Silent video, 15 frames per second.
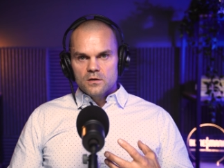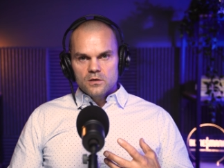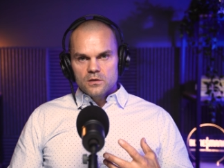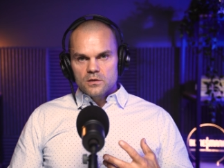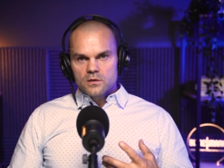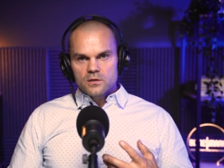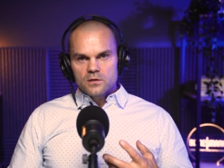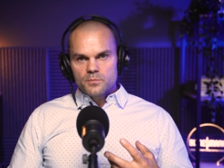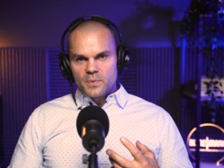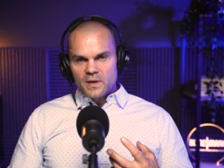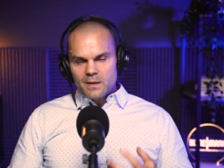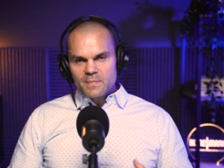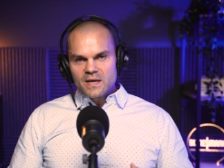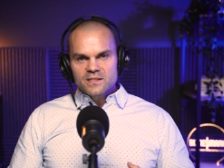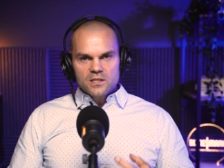y,
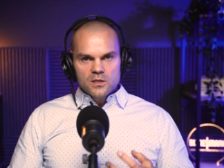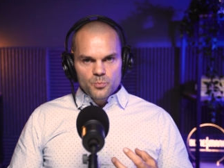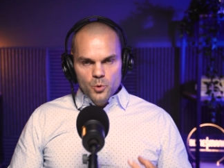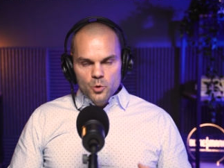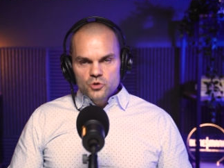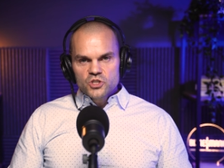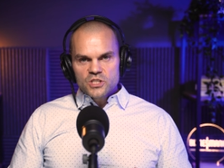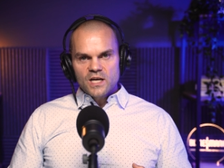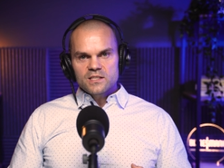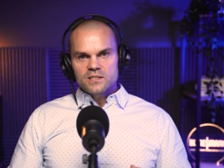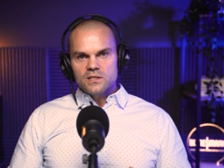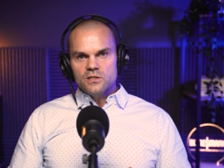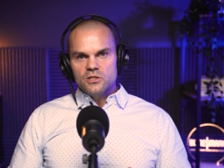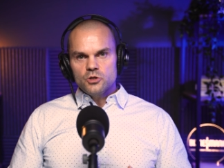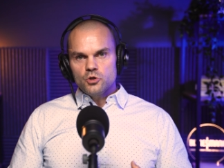parametry, budżet
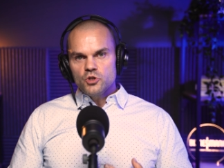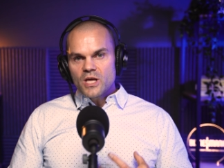i, i,